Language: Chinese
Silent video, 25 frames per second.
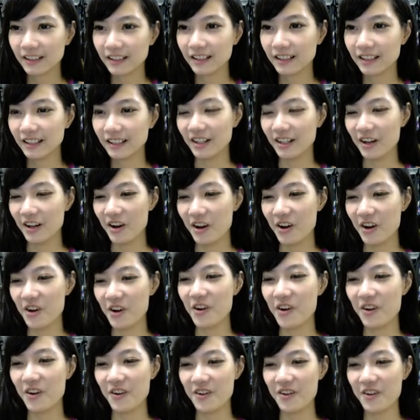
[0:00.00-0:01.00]

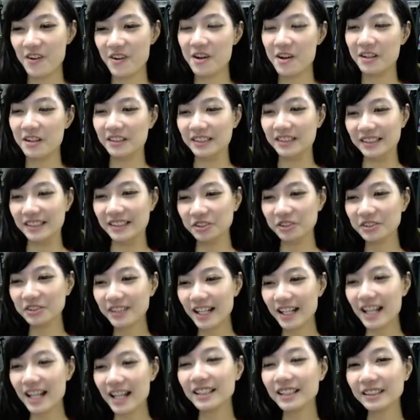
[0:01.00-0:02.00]
哦。你一
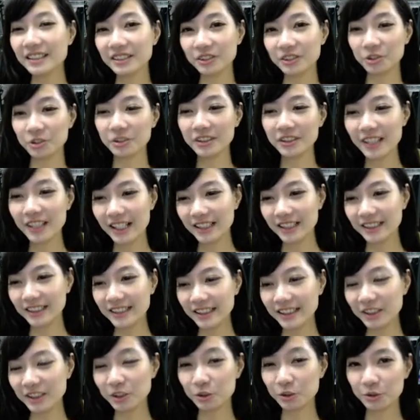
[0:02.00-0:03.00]
看，你去看
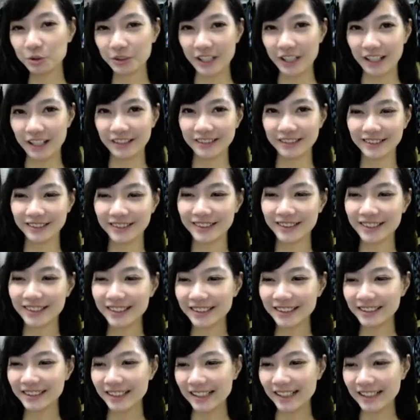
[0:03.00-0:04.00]
记录档，更
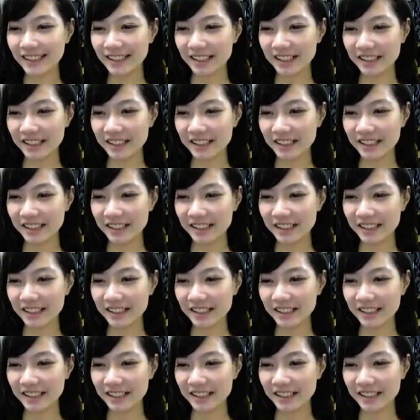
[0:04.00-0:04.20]
加截的